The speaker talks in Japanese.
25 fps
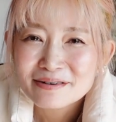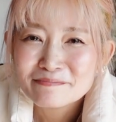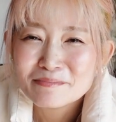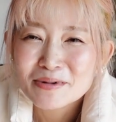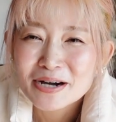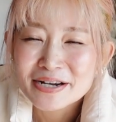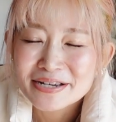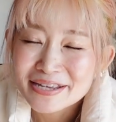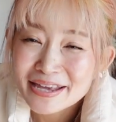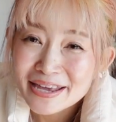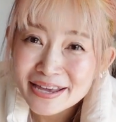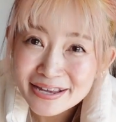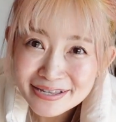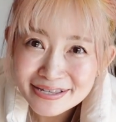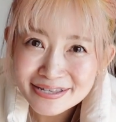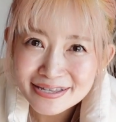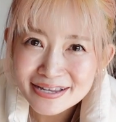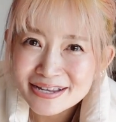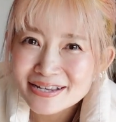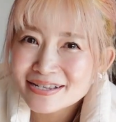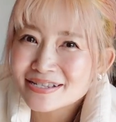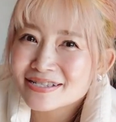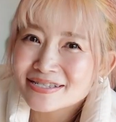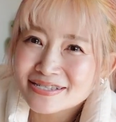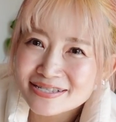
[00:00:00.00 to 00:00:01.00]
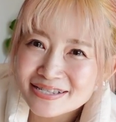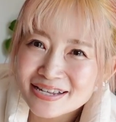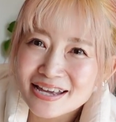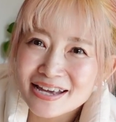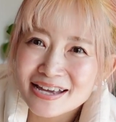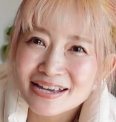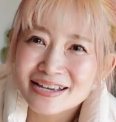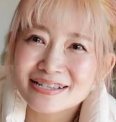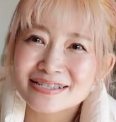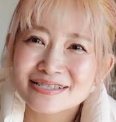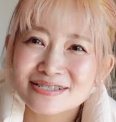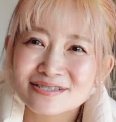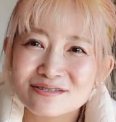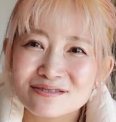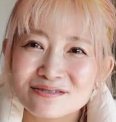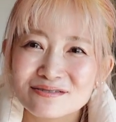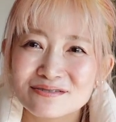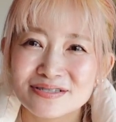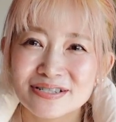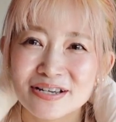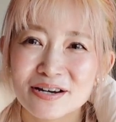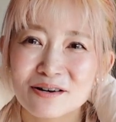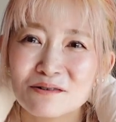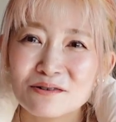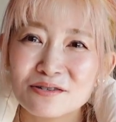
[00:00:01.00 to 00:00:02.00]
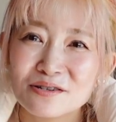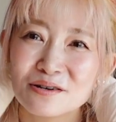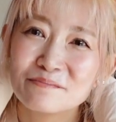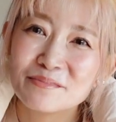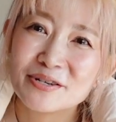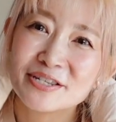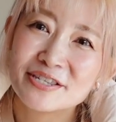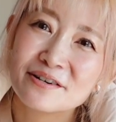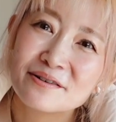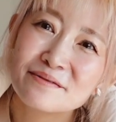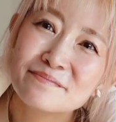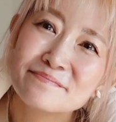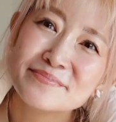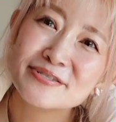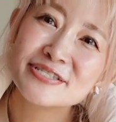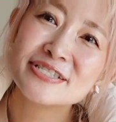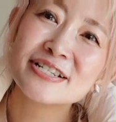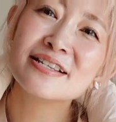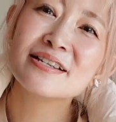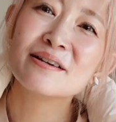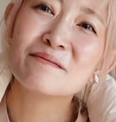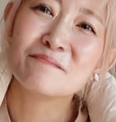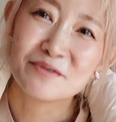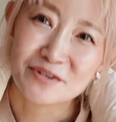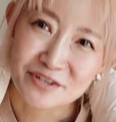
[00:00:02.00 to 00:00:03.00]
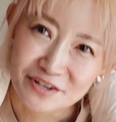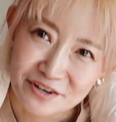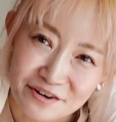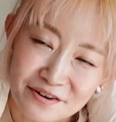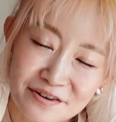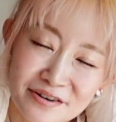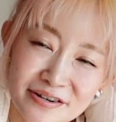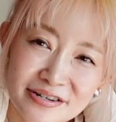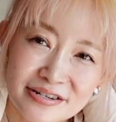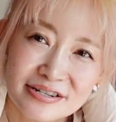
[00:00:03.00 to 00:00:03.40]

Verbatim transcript: まあ、厳選してすごくね好みドンピシャなもの、